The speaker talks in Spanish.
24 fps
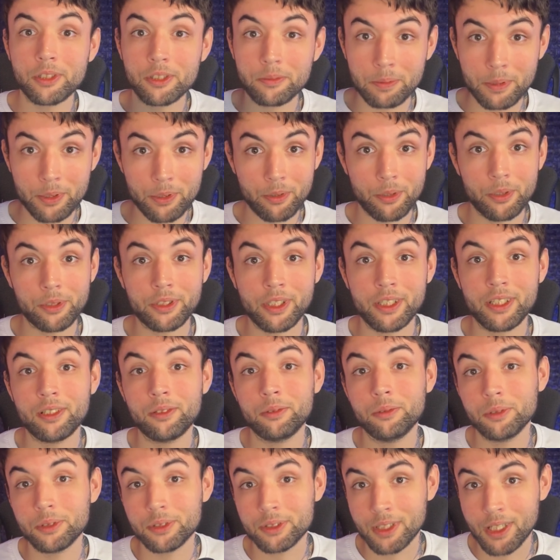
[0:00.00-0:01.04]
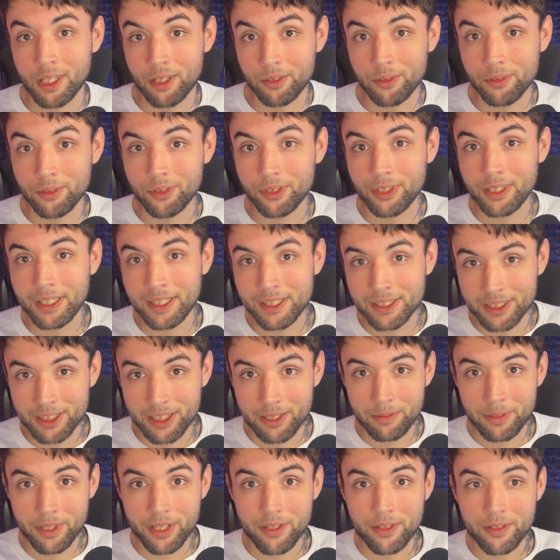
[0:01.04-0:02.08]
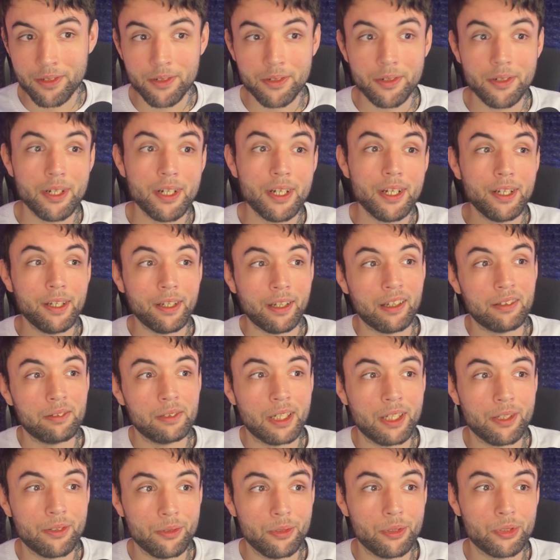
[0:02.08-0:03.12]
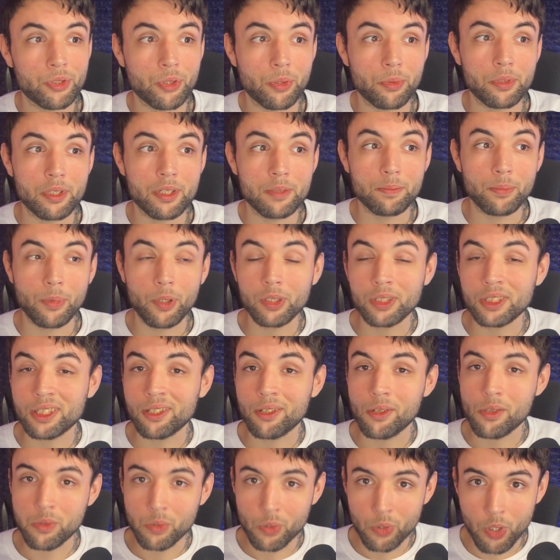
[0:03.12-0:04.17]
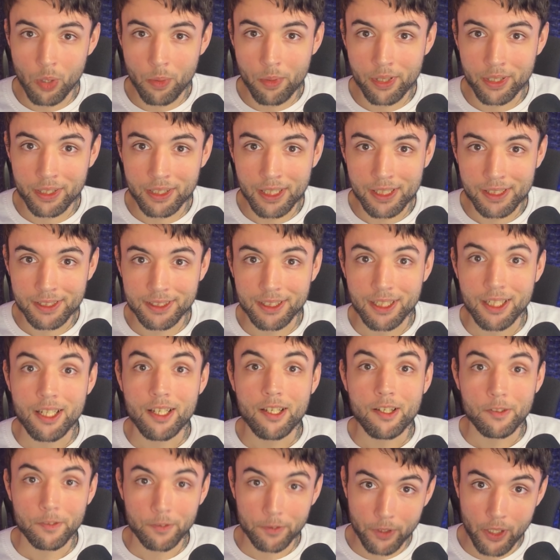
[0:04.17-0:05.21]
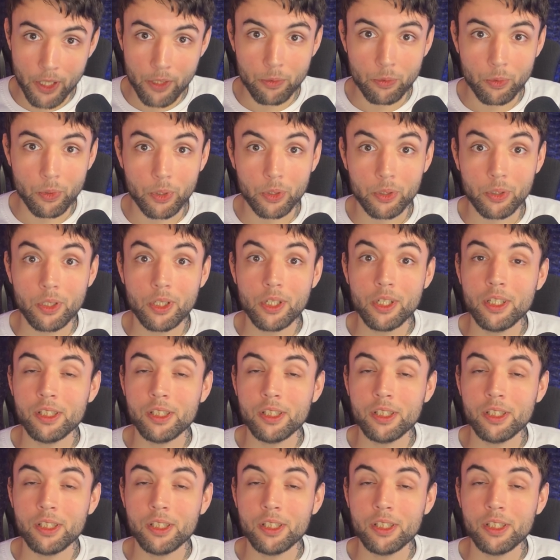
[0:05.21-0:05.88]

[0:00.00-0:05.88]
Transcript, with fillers: espero que os haya gustado este vídeo hablando sobre el Polkadot Governance Framework.